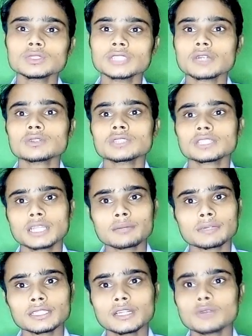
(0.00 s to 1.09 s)
चैनल को सब्सक्राइब
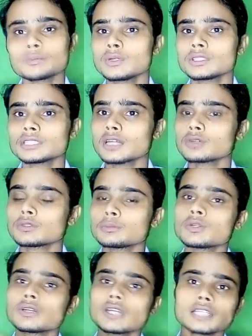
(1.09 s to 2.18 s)
कर देना वीडियो अच्छा लगे तो वीडियो
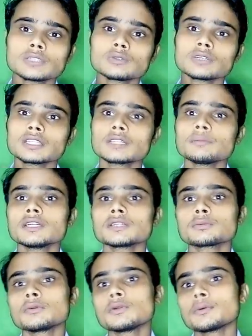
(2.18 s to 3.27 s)
को लाइक जरूर कर देना मैं इस
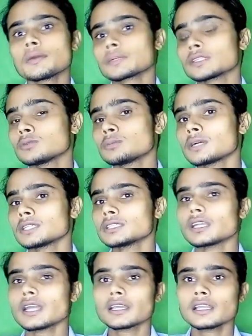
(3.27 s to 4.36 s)
वीडियो में करता हूँ पाँच हज़ार
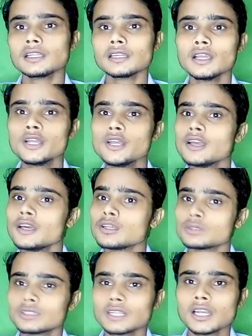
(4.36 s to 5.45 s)
लाइक के लिए
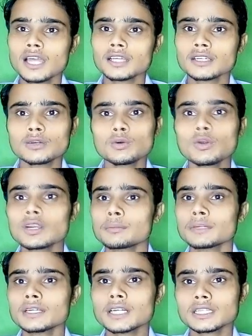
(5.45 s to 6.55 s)
तो इतना लाइक गोल
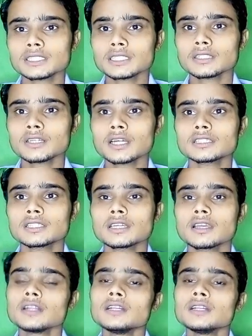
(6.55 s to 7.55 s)
कम्प्लीट कर सकते हैं गाइज ठीक है